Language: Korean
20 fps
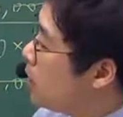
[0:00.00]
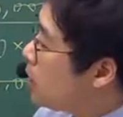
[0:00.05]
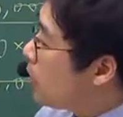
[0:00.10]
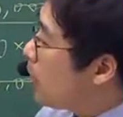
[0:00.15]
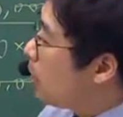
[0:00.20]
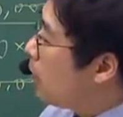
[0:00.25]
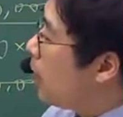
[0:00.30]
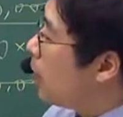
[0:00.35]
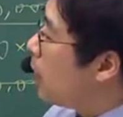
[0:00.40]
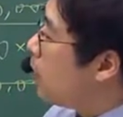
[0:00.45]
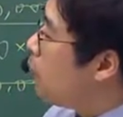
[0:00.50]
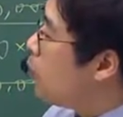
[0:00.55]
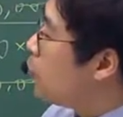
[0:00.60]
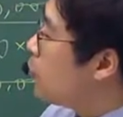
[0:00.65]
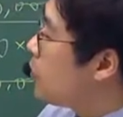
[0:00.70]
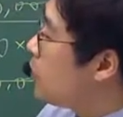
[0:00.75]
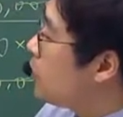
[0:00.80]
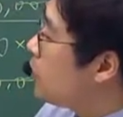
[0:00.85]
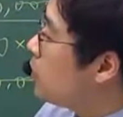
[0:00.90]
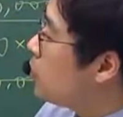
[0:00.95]
개발과
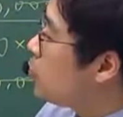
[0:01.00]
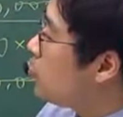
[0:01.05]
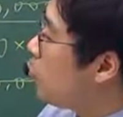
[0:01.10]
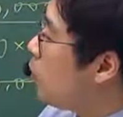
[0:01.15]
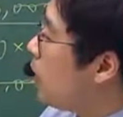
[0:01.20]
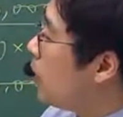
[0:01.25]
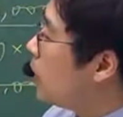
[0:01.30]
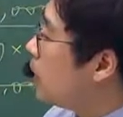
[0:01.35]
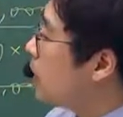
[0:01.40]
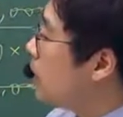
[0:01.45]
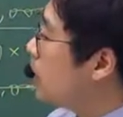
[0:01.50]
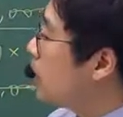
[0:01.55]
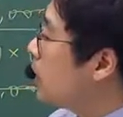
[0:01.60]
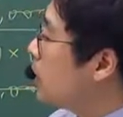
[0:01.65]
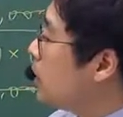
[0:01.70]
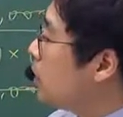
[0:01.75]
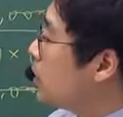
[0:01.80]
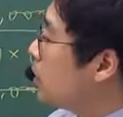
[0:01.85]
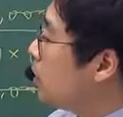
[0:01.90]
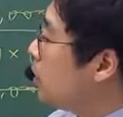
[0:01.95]
보존이 조화되는
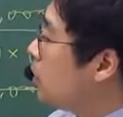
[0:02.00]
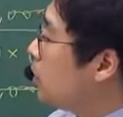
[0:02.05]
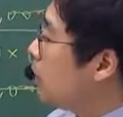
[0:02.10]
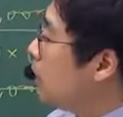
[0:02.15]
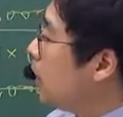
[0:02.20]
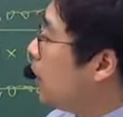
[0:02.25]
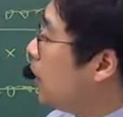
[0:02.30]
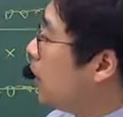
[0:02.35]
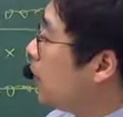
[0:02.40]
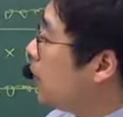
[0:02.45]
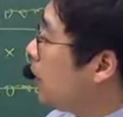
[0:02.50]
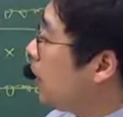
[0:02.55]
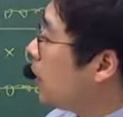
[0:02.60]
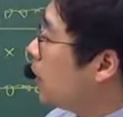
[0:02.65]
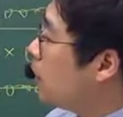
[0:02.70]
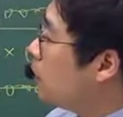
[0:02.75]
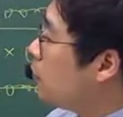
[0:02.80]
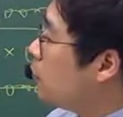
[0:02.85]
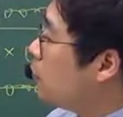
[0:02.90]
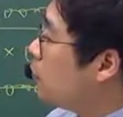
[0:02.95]
선계획
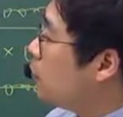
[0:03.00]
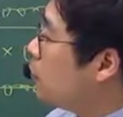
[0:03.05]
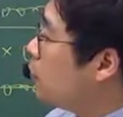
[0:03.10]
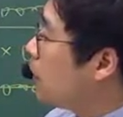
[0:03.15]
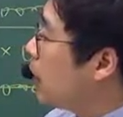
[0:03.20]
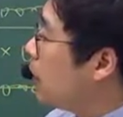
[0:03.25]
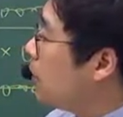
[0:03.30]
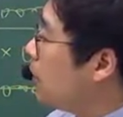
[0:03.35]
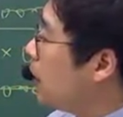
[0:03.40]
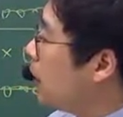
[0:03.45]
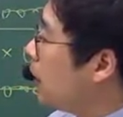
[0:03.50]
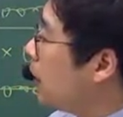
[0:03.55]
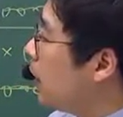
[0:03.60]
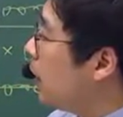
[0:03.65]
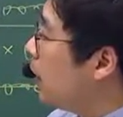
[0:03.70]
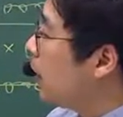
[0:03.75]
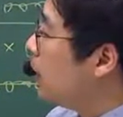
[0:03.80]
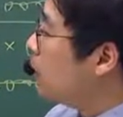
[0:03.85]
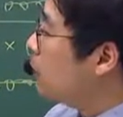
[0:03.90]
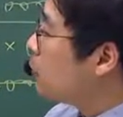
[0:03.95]
후
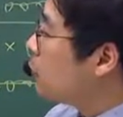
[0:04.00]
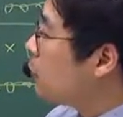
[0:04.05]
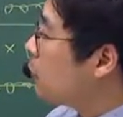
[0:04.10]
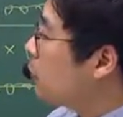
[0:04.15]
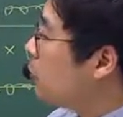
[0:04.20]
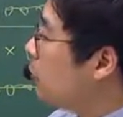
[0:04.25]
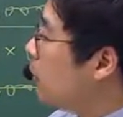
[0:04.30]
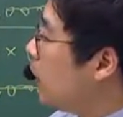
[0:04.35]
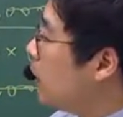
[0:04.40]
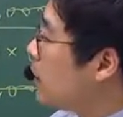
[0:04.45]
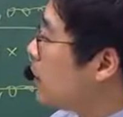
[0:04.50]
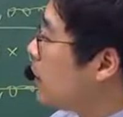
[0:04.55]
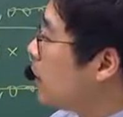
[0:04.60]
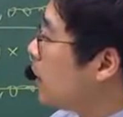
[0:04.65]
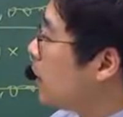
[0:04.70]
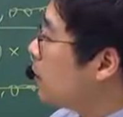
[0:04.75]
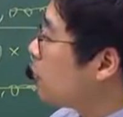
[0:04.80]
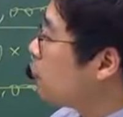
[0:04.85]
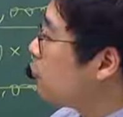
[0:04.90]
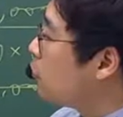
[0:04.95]
개발의 국토관리
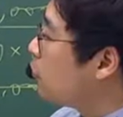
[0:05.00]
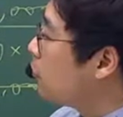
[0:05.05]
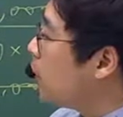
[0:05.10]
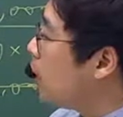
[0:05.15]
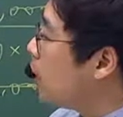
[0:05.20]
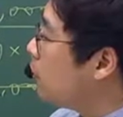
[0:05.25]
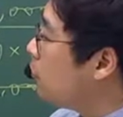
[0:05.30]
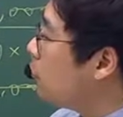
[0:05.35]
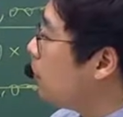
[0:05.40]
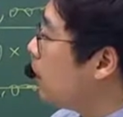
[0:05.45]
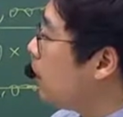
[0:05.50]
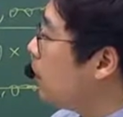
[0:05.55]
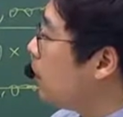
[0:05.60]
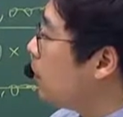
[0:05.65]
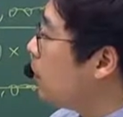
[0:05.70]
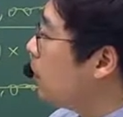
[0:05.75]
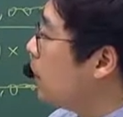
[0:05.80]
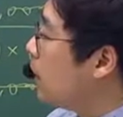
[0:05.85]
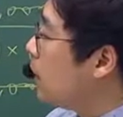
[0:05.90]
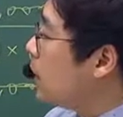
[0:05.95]
체계를 구축하기 위하여